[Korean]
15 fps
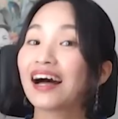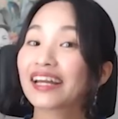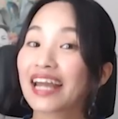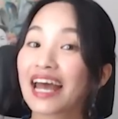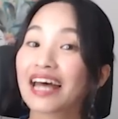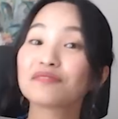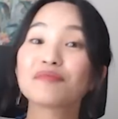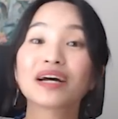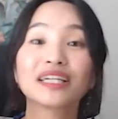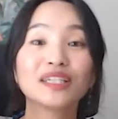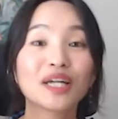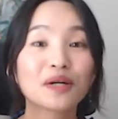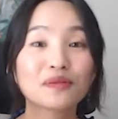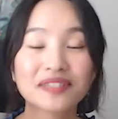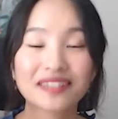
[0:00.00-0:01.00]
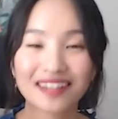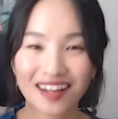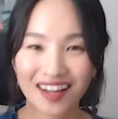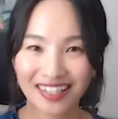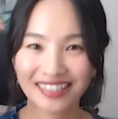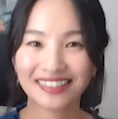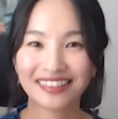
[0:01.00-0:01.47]
had my nose
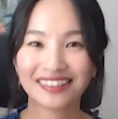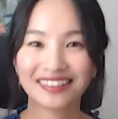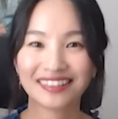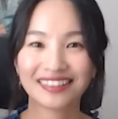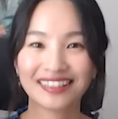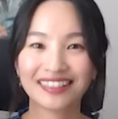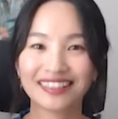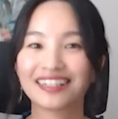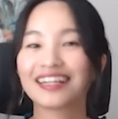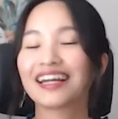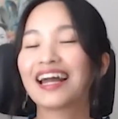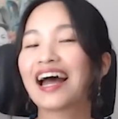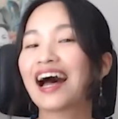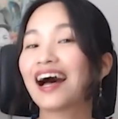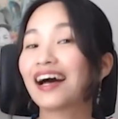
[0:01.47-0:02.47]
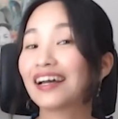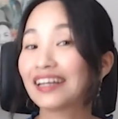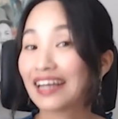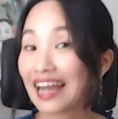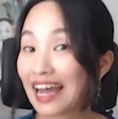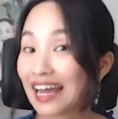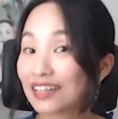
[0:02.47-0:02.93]
done.
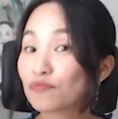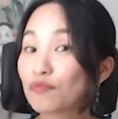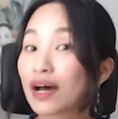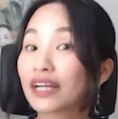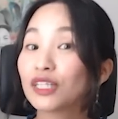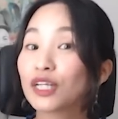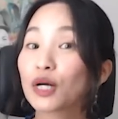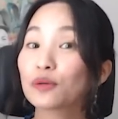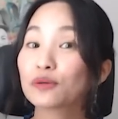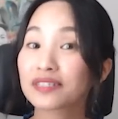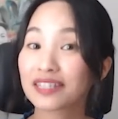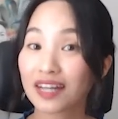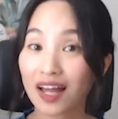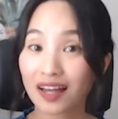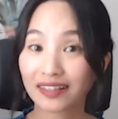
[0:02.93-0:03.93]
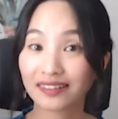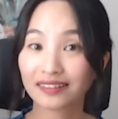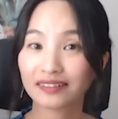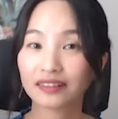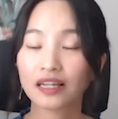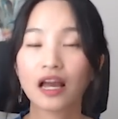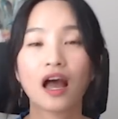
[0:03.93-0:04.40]
I had my nose
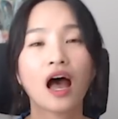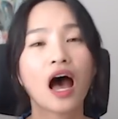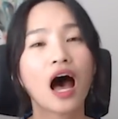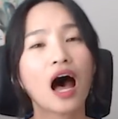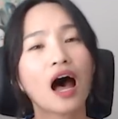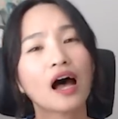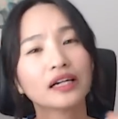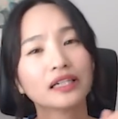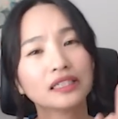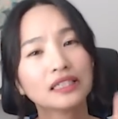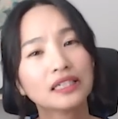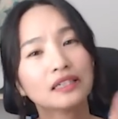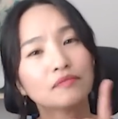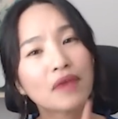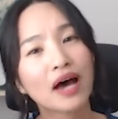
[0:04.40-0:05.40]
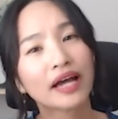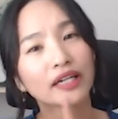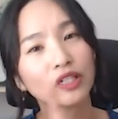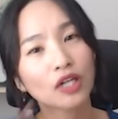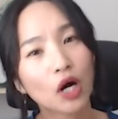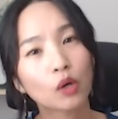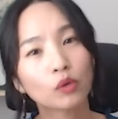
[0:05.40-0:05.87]
done. I did my
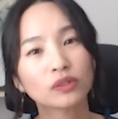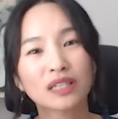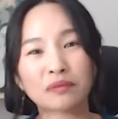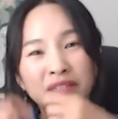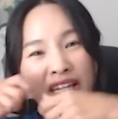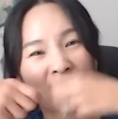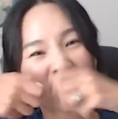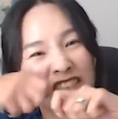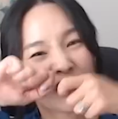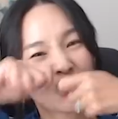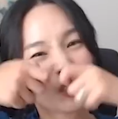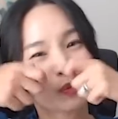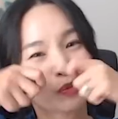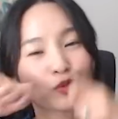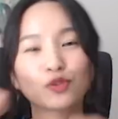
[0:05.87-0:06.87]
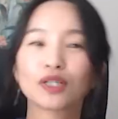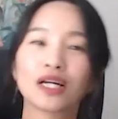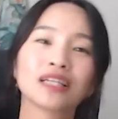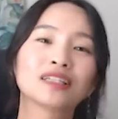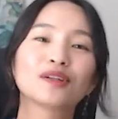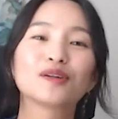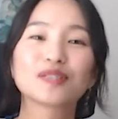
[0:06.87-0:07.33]
nose 하면 내가 직접
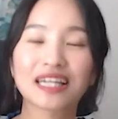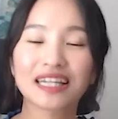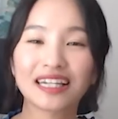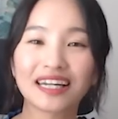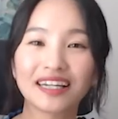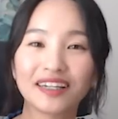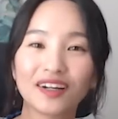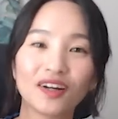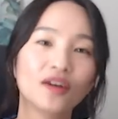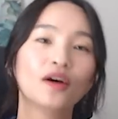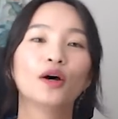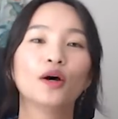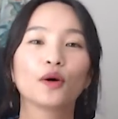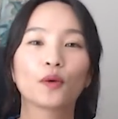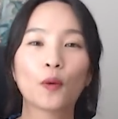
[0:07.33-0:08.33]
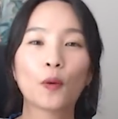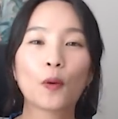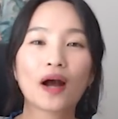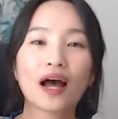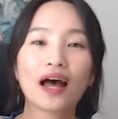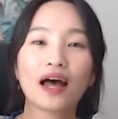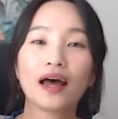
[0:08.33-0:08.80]
수술하는 거잖아요.
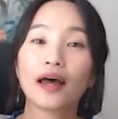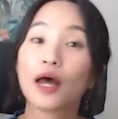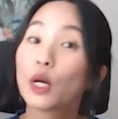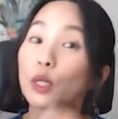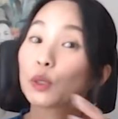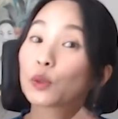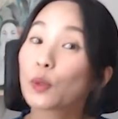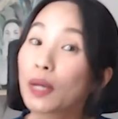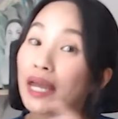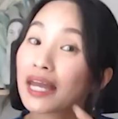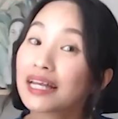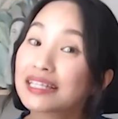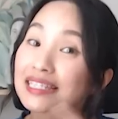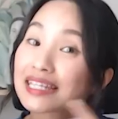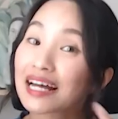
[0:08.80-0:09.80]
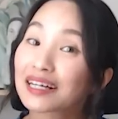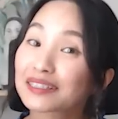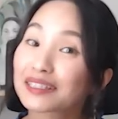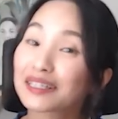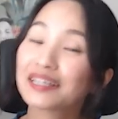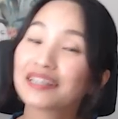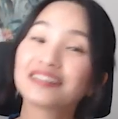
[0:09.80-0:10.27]
코가 된
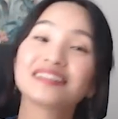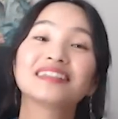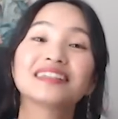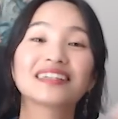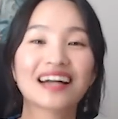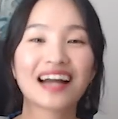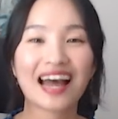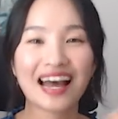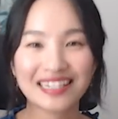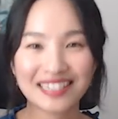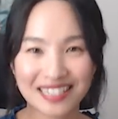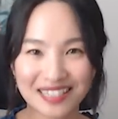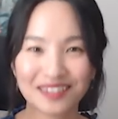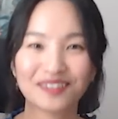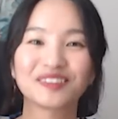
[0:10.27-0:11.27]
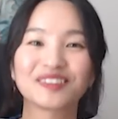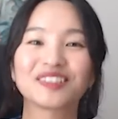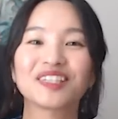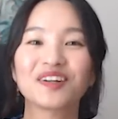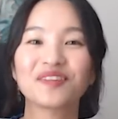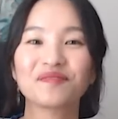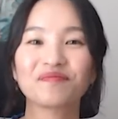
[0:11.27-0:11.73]
상태를 가진
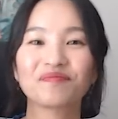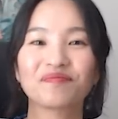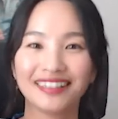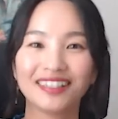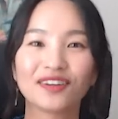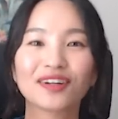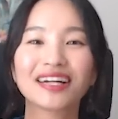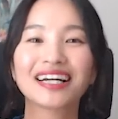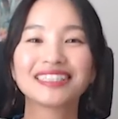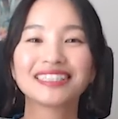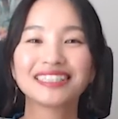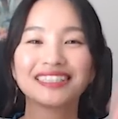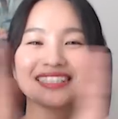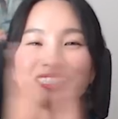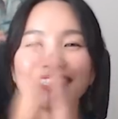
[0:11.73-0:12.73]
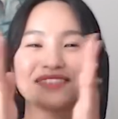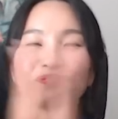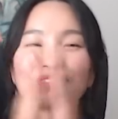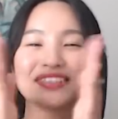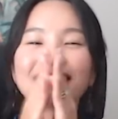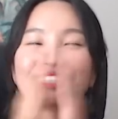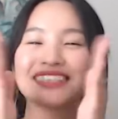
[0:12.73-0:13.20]
거죠. 여기까지 들으신
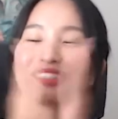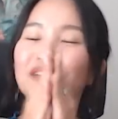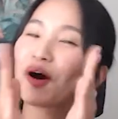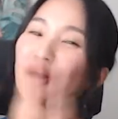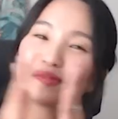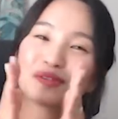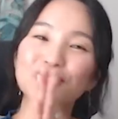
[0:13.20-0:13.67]
분들 너무